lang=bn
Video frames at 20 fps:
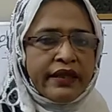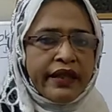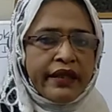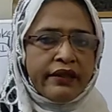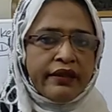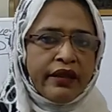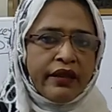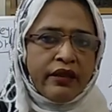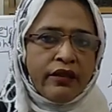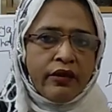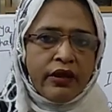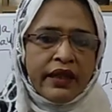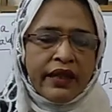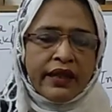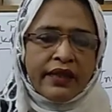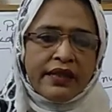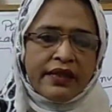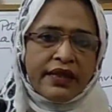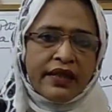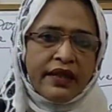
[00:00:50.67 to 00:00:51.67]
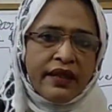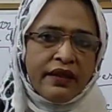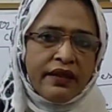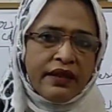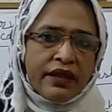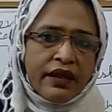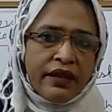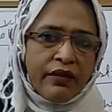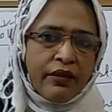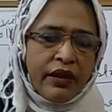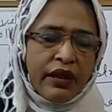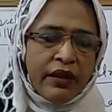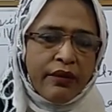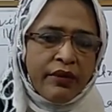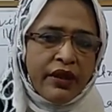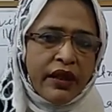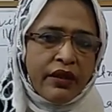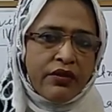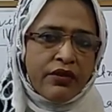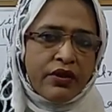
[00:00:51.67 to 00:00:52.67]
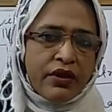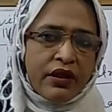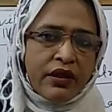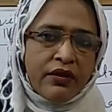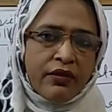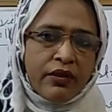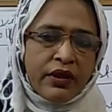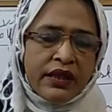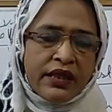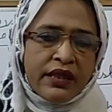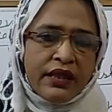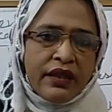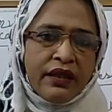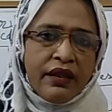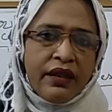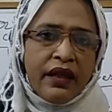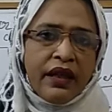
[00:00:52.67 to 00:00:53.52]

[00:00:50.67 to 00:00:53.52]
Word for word: টেকনিকগুলি আছে সেগুলি আমি আলোচনা করেছি